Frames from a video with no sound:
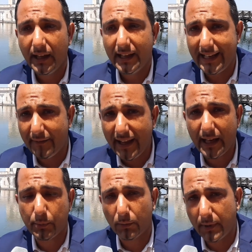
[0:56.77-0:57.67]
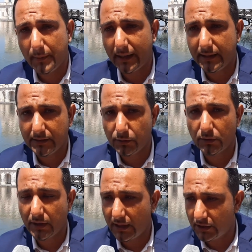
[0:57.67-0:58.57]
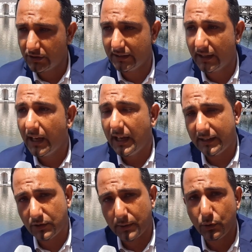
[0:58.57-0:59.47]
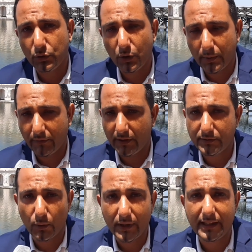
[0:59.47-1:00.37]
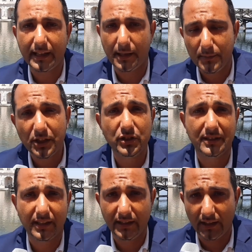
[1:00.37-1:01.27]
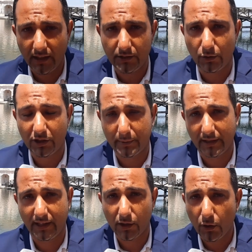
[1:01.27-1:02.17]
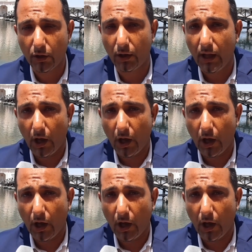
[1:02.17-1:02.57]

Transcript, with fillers: le vere problematiche sono tra la gente e soprattutto io preferisco guardare i miei cittadini negli occhi, perché ancora